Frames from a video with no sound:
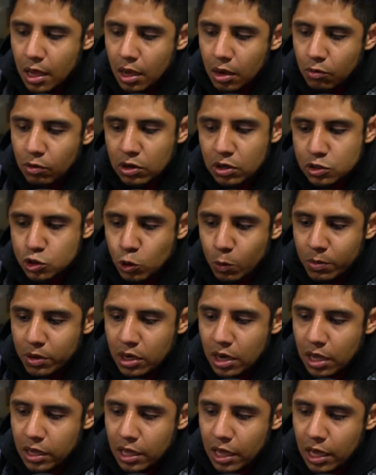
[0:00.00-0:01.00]
Cuando es
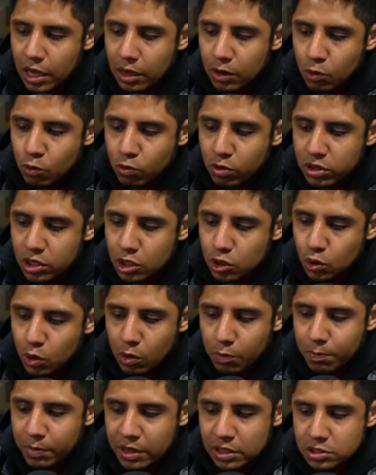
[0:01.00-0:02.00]
combinada en un cuadrito
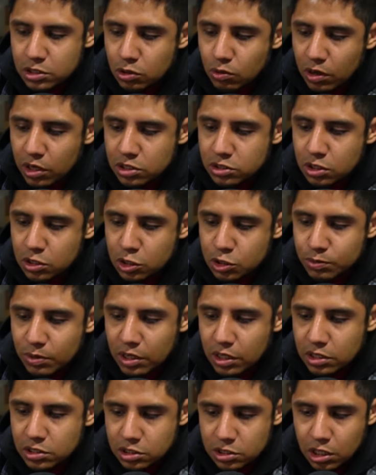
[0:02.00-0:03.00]
parecido a este, nos va a
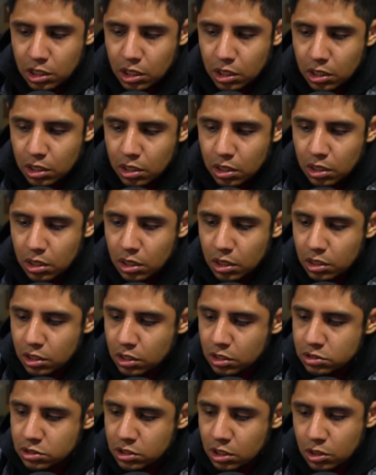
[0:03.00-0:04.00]
decir
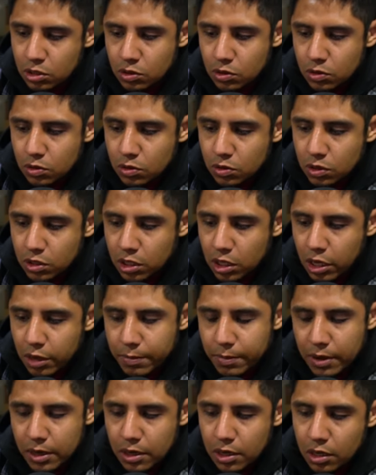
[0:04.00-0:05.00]
5G eh,
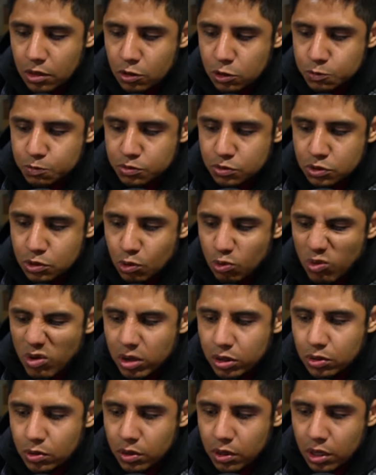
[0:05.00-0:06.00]
barra
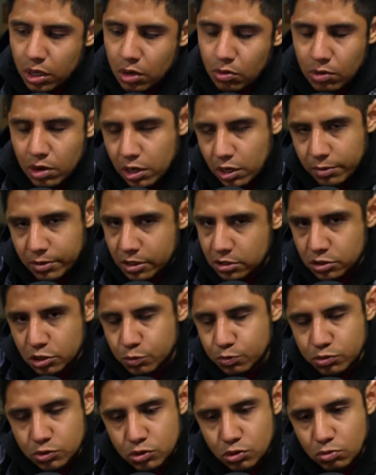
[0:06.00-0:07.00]
2.4G o al revés,
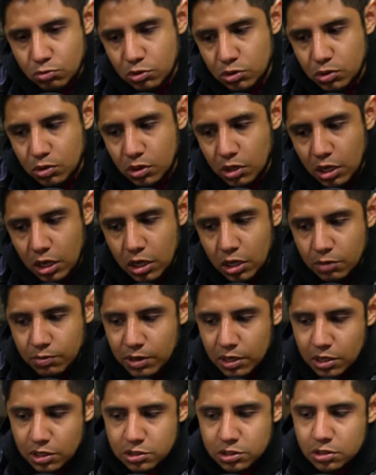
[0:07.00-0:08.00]
2.4G y
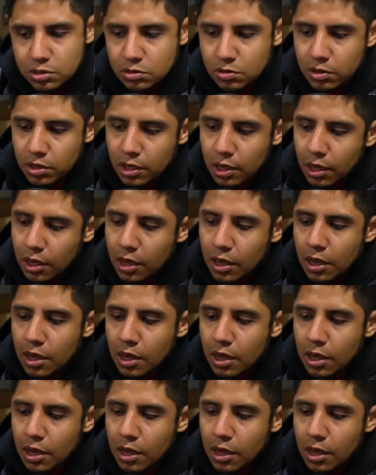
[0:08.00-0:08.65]
barra 5G.